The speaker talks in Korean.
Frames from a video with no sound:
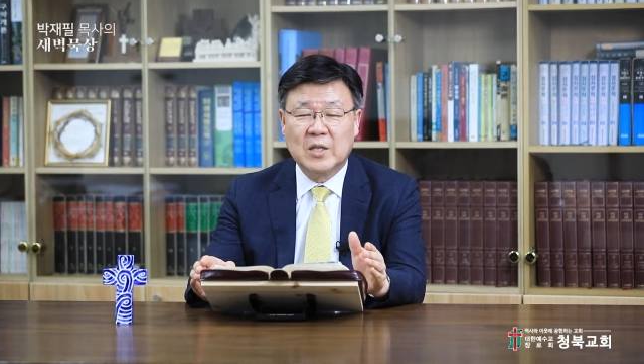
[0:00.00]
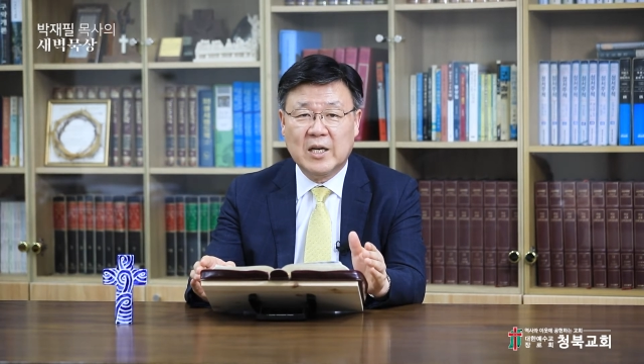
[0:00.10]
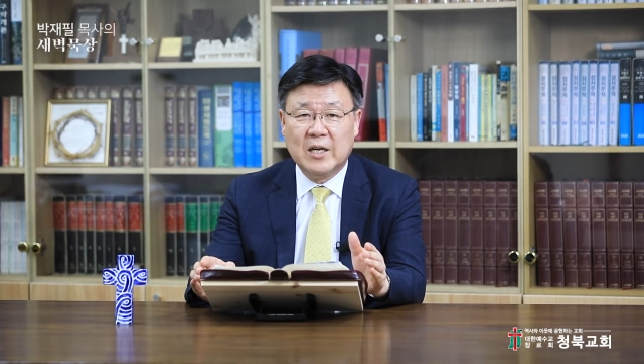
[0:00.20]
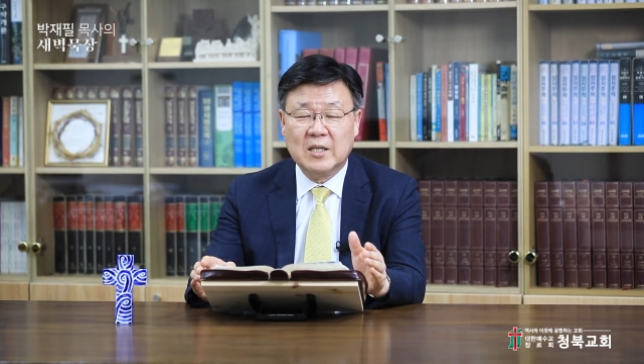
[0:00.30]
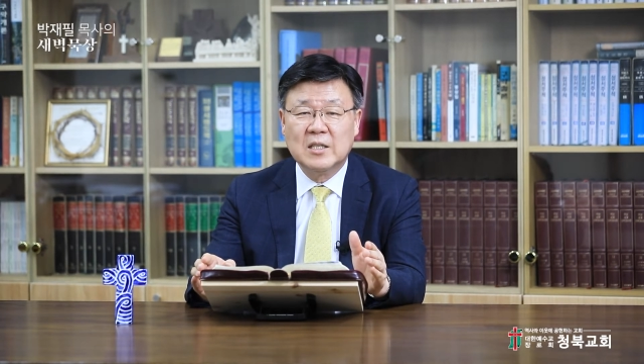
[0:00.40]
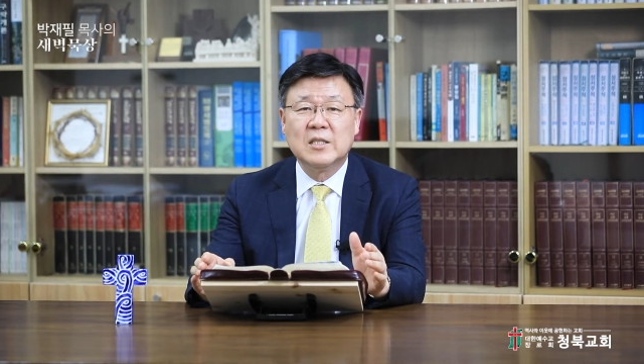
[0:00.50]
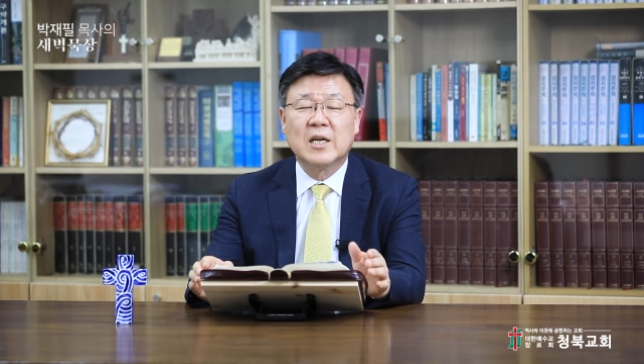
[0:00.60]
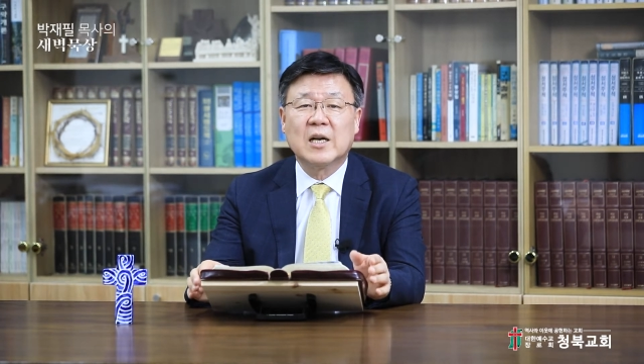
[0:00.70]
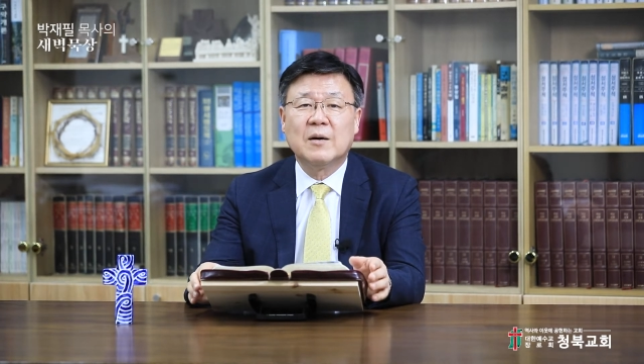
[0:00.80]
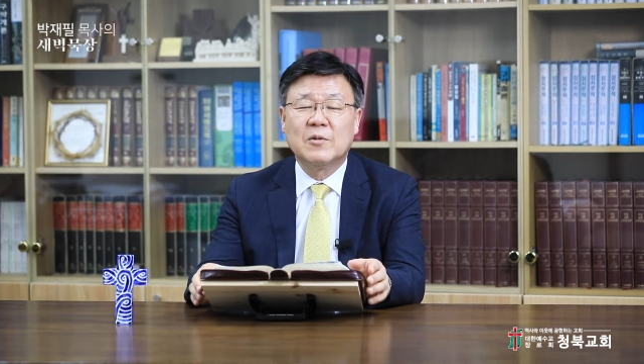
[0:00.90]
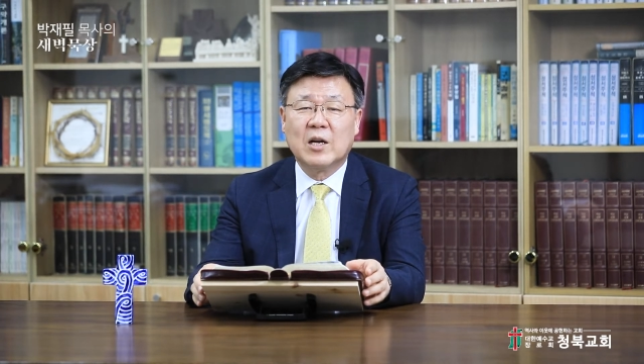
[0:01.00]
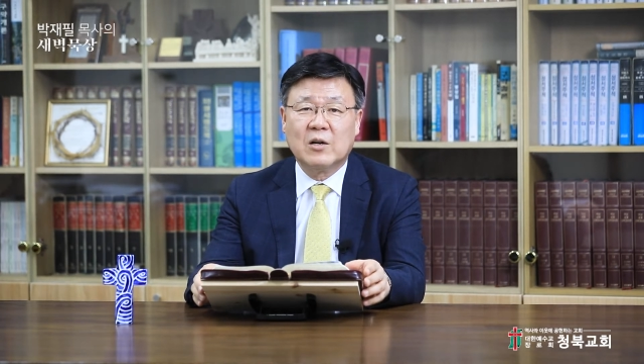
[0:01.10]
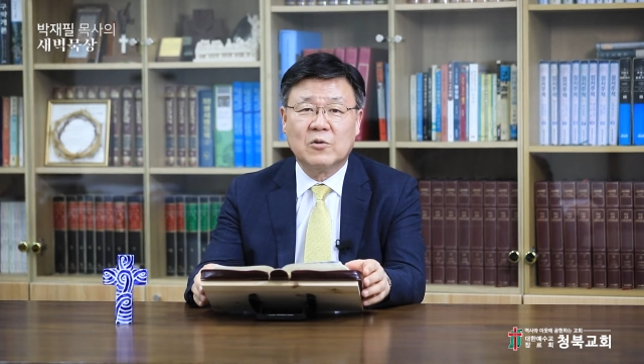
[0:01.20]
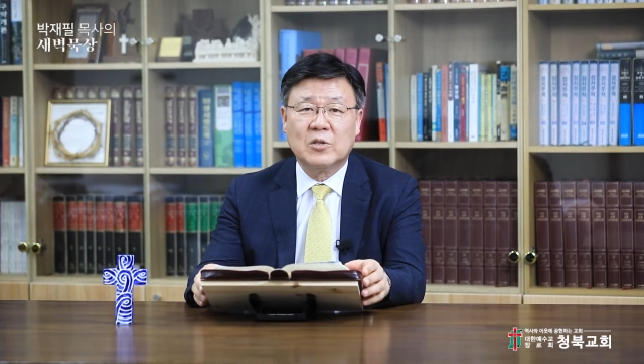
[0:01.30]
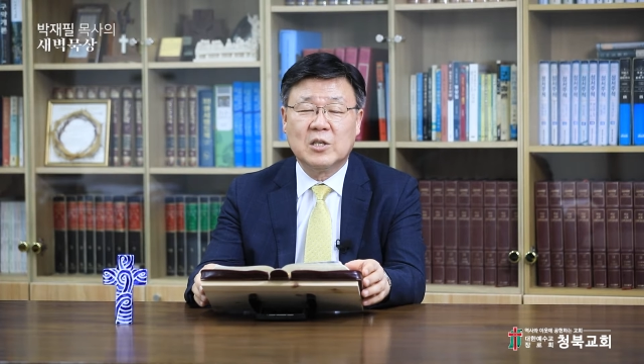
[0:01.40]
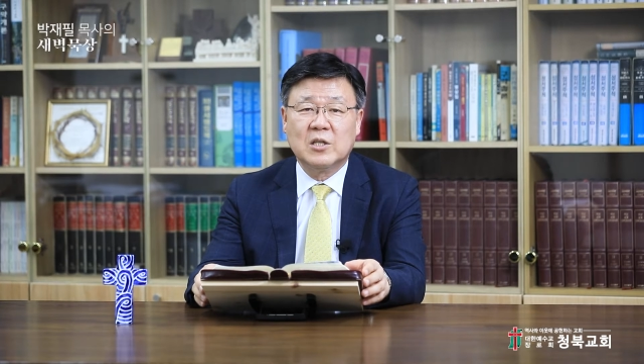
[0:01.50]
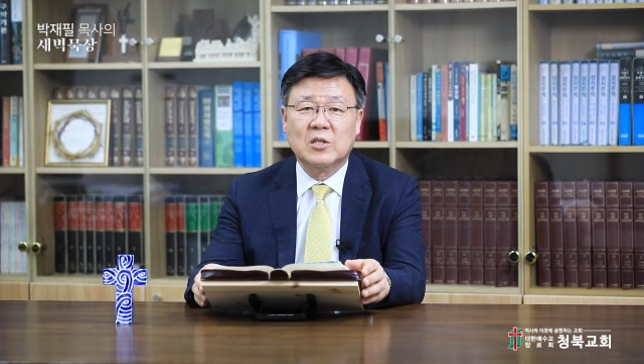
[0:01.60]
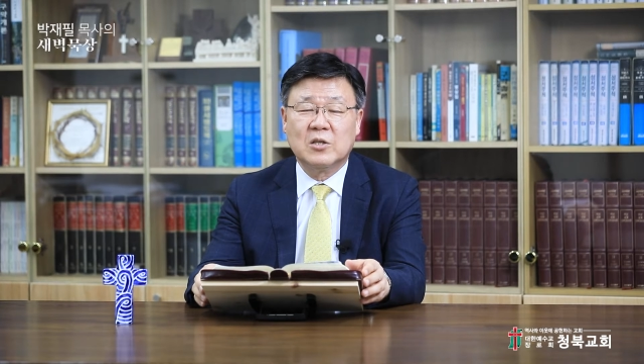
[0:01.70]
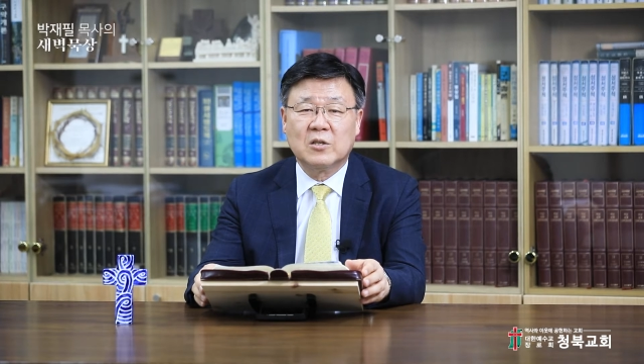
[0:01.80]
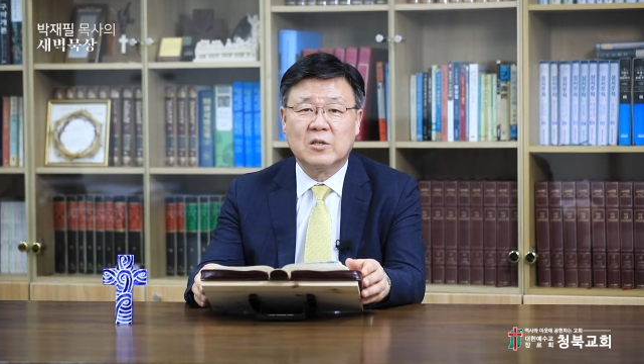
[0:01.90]
잘 긴장감을 갖고
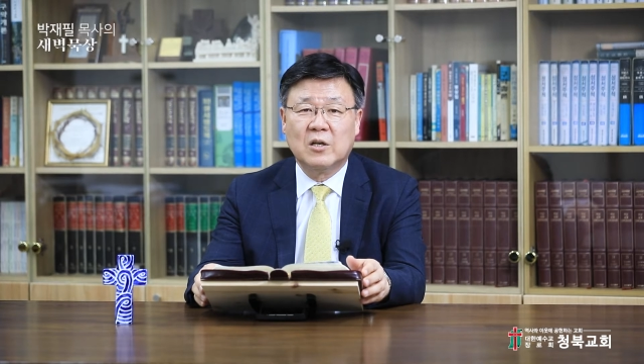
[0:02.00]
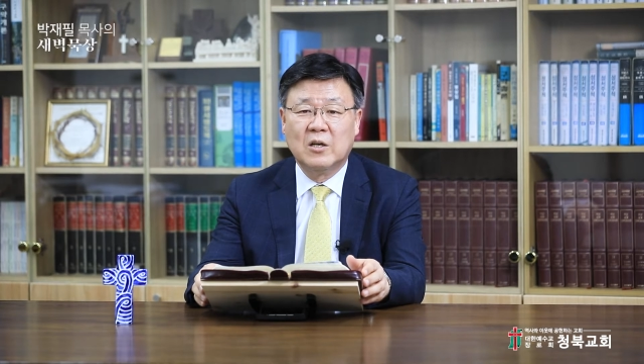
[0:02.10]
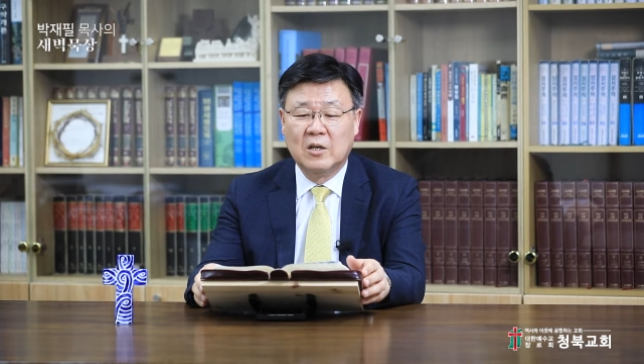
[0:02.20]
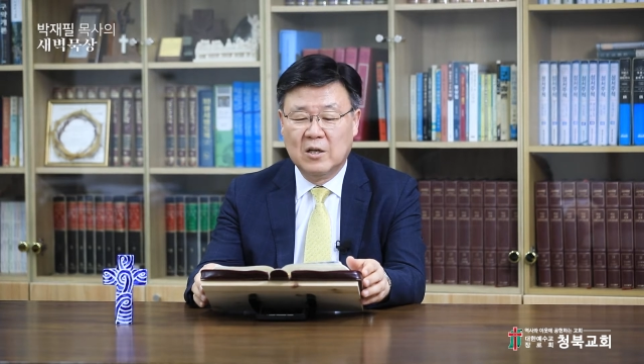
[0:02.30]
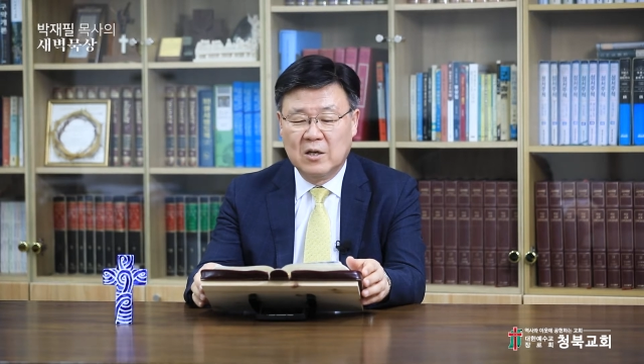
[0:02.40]
지키셔서